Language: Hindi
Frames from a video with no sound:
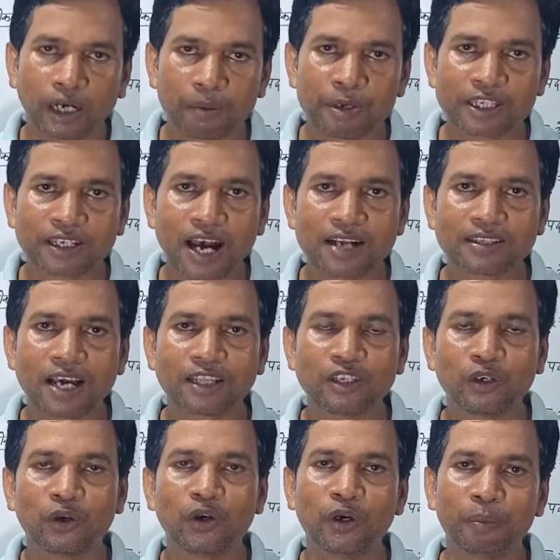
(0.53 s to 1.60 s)
नमस्कार
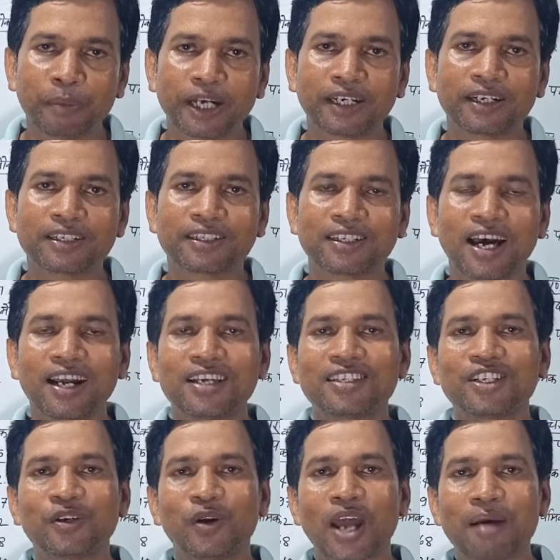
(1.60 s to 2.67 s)
साथियों मैं कृष्णारायण
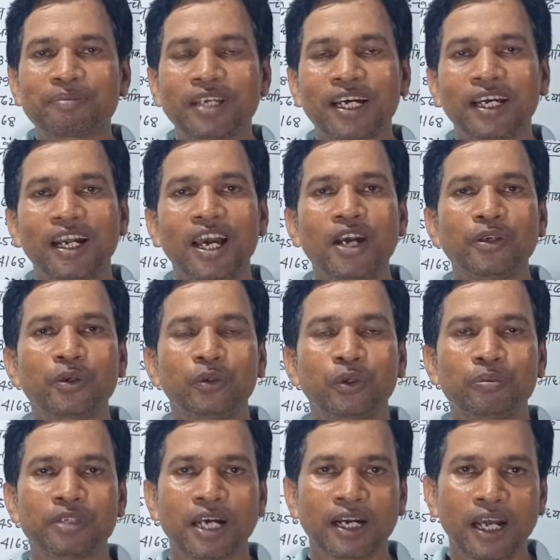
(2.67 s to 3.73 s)
सिंह और आप देख रहे हैं
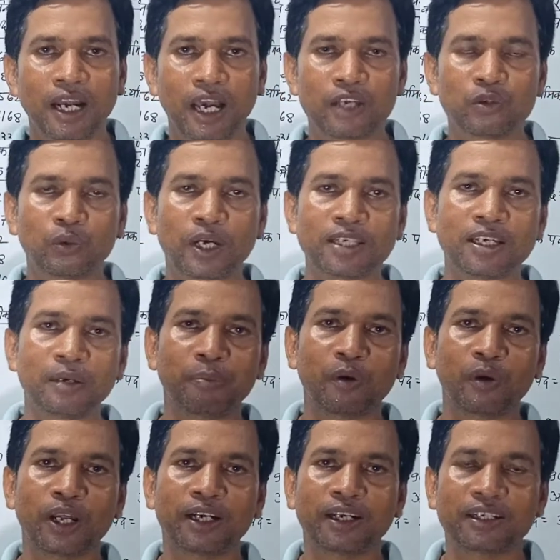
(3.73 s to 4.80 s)
यूट्यूब चैनल एजुकेशन
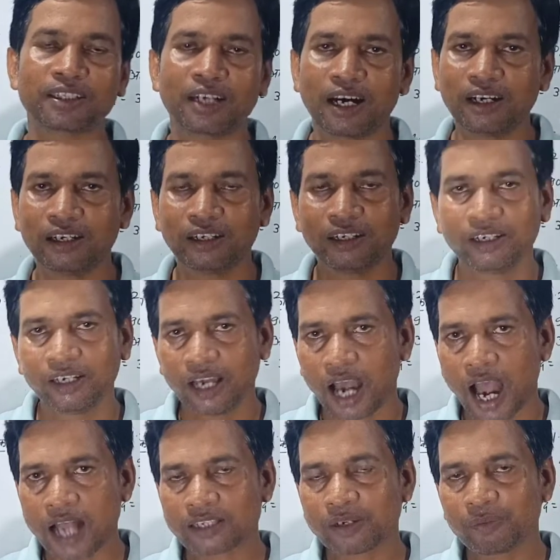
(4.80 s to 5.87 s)
पोर्टल कृष्णा
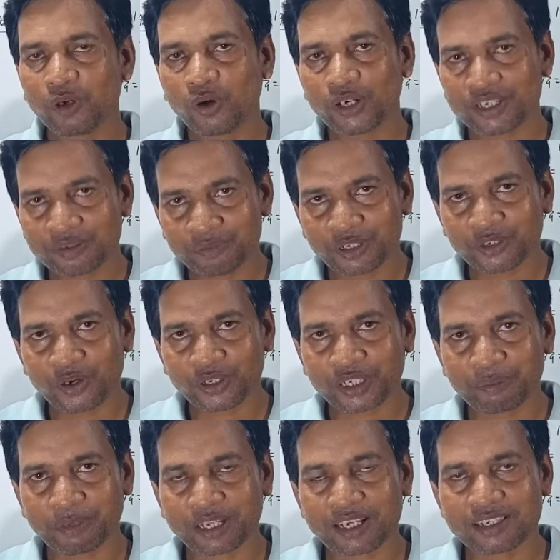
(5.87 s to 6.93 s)
आज हम लोग इस वीडियो
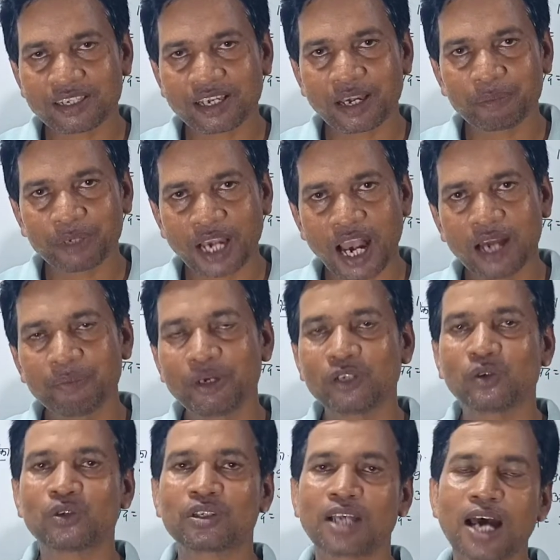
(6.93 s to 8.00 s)
की मदद से बिहार में
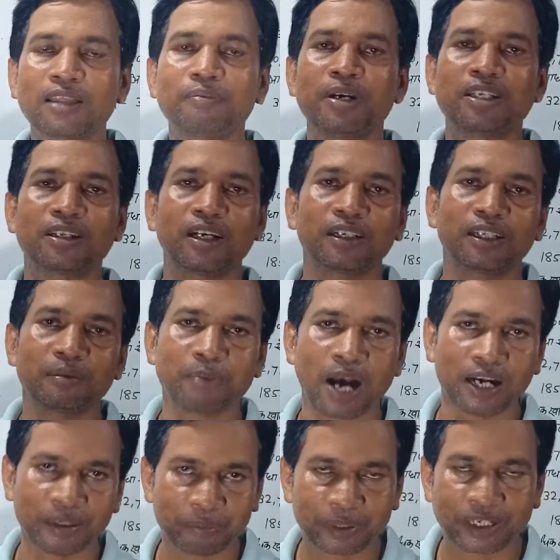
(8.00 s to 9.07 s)
जो सातवें चरण की
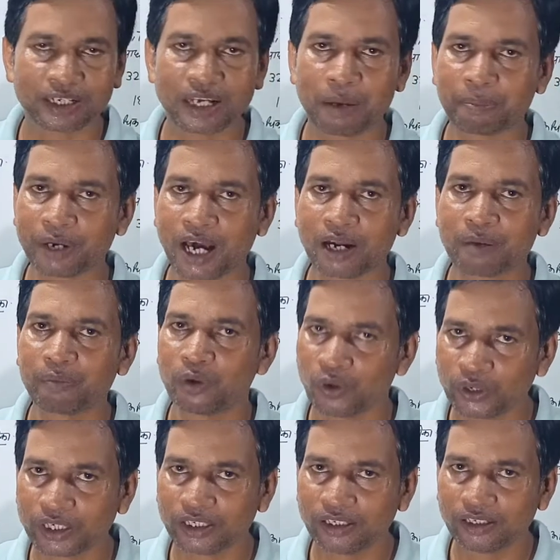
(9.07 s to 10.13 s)
बहाली प्रक्रिया प्रारंभ
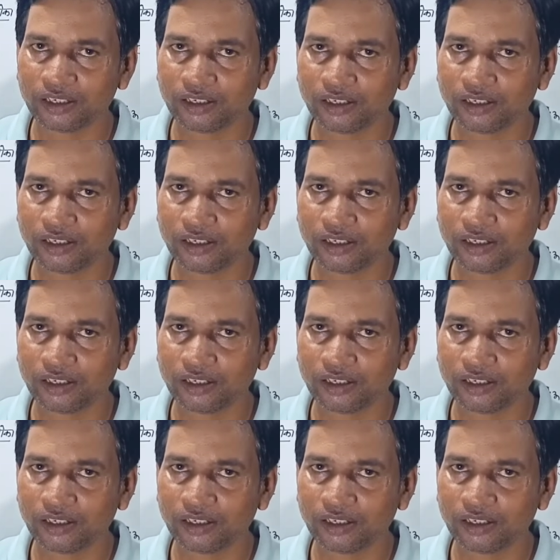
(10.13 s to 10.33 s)
होगी